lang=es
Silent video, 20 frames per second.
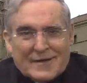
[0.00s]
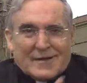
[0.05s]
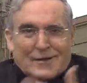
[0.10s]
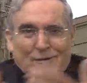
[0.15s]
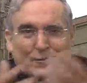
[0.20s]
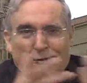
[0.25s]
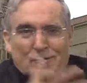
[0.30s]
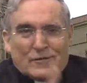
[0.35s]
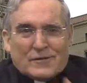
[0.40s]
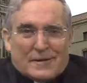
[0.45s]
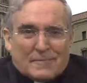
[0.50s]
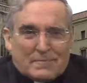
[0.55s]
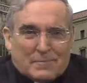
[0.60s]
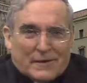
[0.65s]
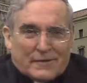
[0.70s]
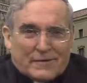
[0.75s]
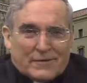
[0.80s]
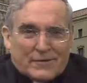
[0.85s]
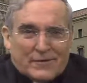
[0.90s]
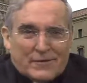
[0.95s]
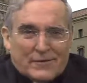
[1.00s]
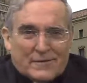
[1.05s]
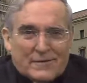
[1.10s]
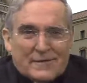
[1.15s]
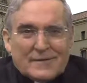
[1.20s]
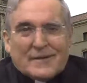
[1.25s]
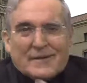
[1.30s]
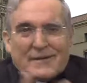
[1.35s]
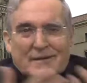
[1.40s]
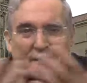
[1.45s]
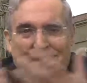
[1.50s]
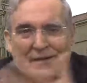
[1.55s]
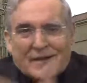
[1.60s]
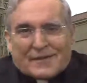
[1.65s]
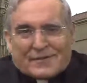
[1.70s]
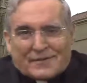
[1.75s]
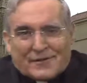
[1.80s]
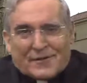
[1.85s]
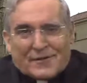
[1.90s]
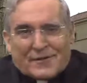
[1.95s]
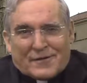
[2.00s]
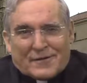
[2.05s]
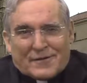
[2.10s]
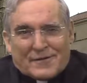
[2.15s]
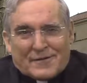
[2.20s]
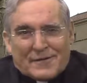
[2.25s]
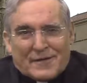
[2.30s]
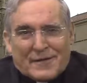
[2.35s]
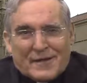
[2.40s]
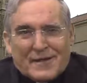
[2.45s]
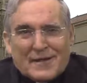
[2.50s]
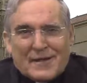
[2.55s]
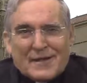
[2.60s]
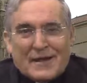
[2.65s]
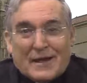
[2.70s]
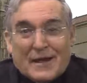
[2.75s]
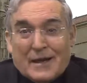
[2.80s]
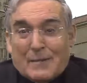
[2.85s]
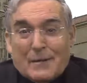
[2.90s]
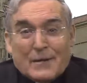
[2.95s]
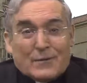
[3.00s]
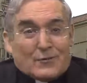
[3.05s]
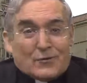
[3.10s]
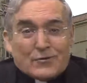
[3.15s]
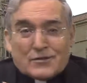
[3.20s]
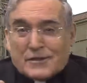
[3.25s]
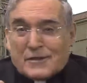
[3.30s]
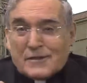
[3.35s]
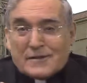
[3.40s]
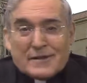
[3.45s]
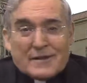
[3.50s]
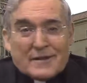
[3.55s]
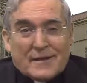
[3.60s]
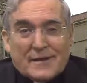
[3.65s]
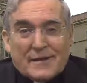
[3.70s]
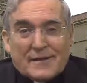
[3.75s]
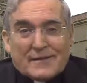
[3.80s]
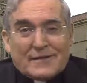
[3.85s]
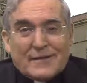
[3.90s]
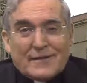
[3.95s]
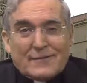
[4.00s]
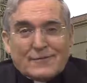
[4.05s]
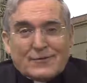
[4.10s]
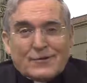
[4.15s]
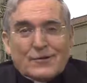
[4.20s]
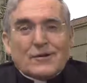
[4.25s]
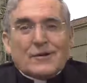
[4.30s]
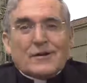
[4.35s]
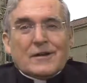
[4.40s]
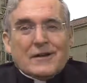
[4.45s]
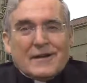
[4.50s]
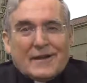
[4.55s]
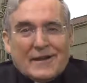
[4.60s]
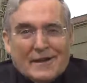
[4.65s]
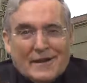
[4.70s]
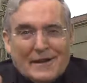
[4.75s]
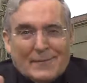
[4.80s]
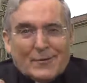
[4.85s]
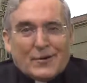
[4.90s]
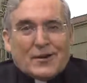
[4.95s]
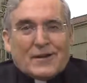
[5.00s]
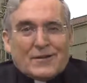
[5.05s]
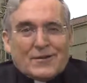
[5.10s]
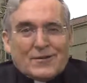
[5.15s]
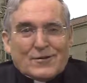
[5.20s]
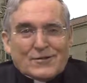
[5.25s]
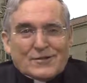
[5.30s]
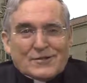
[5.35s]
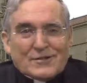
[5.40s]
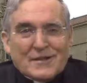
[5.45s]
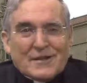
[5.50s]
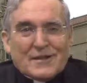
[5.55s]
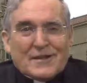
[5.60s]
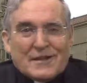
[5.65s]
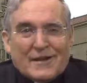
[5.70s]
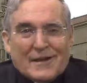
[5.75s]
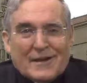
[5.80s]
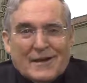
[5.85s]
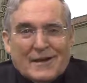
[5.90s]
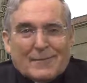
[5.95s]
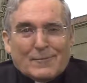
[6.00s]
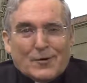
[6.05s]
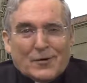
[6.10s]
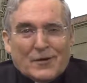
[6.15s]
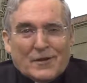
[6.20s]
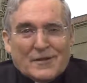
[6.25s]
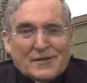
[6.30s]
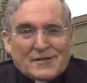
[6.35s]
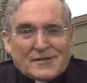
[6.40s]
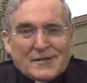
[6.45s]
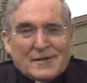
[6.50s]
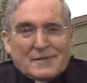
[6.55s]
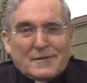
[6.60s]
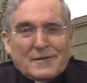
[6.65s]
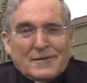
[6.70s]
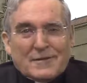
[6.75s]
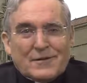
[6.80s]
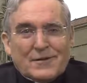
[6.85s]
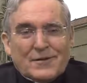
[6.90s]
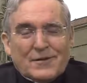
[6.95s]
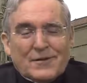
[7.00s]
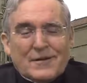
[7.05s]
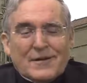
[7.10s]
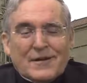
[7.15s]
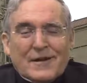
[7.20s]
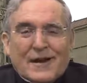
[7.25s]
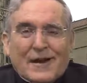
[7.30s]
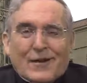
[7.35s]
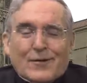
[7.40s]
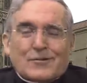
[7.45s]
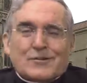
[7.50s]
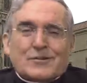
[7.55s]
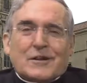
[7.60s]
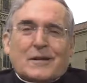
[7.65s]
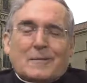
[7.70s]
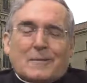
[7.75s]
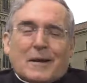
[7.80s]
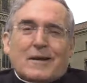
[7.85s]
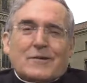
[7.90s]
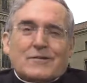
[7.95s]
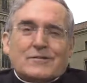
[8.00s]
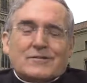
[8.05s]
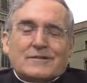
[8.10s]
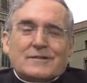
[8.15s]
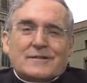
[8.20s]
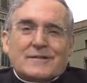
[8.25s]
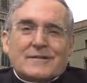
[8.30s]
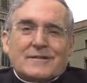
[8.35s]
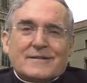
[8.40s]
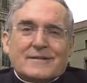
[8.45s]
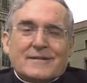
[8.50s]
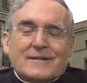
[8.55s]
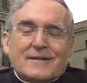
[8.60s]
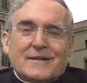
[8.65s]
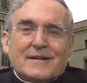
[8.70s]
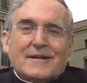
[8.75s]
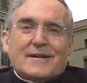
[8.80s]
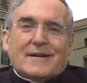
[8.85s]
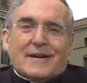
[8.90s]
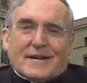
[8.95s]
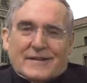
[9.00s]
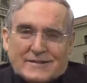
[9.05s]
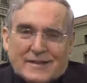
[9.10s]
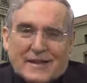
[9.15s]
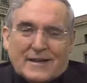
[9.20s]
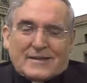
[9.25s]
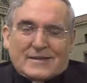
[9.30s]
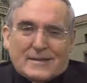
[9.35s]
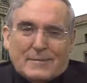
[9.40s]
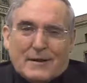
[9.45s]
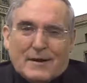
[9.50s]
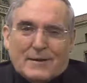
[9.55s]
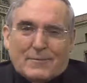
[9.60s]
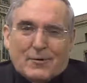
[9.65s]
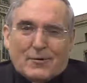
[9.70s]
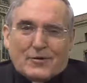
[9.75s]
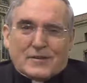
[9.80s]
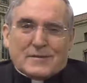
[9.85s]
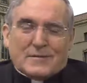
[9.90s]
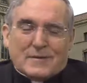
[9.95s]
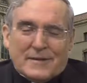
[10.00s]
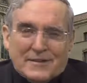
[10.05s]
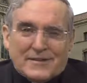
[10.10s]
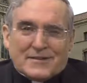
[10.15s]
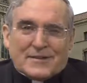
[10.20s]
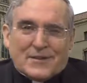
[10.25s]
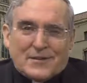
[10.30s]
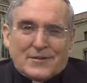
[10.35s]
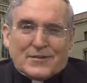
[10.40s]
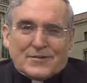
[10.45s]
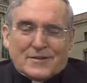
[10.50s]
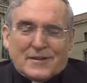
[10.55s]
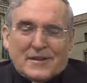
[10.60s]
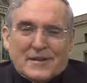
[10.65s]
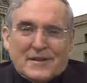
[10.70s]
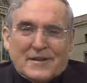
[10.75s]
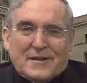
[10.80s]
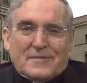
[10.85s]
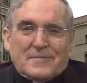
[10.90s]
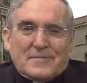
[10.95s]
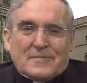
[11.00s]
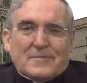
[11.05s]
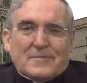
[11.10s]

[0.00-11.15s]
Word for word: contemplación y acción, elementos que tienen en el centro el amor a Dios y el amor y el servicio a los hermanos. Hasta la semana próxima, si Dios quiere.